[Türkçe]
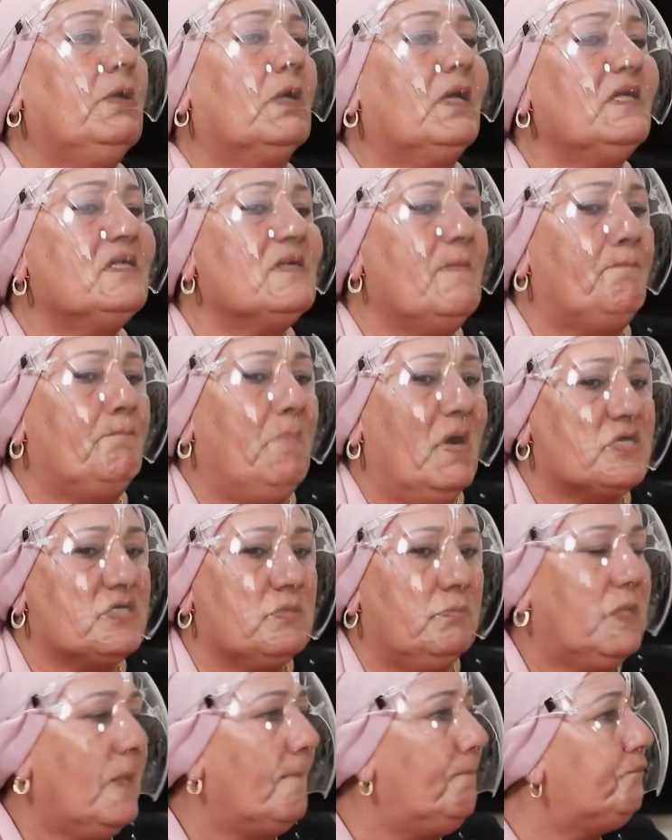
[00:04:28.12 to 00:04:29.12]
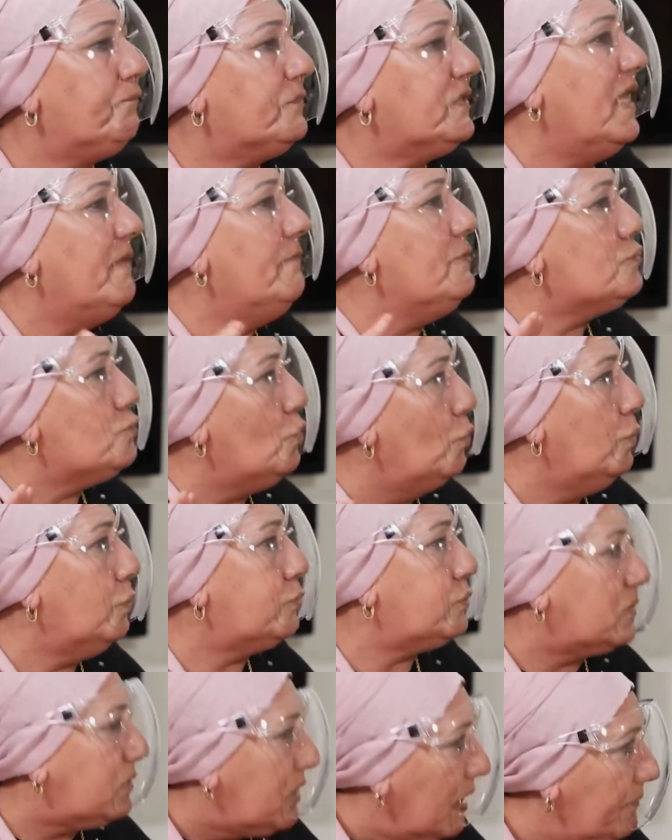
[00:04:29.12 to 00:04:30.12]
şimdi kızım bak şimdi temiz
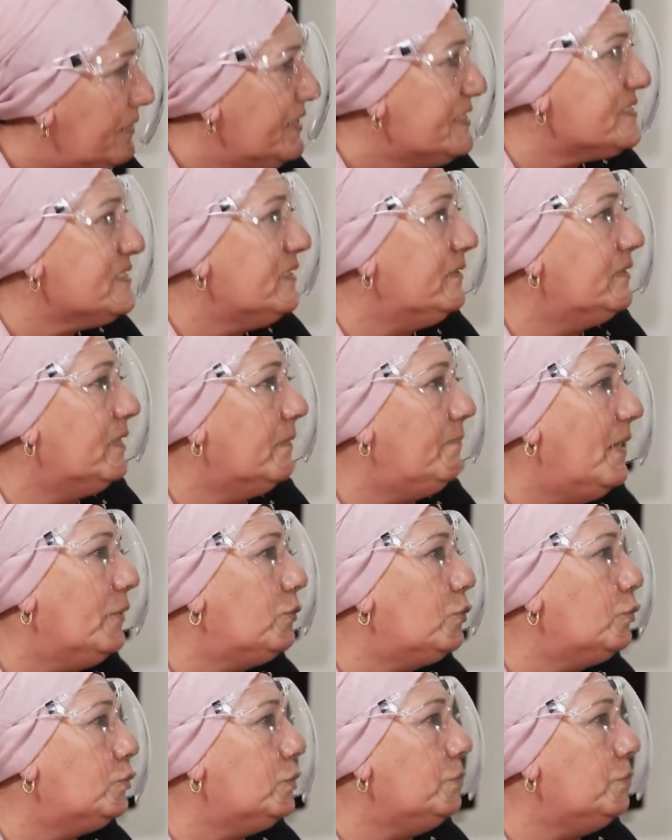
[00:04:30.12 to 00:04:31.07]
ol temizsindir. Ben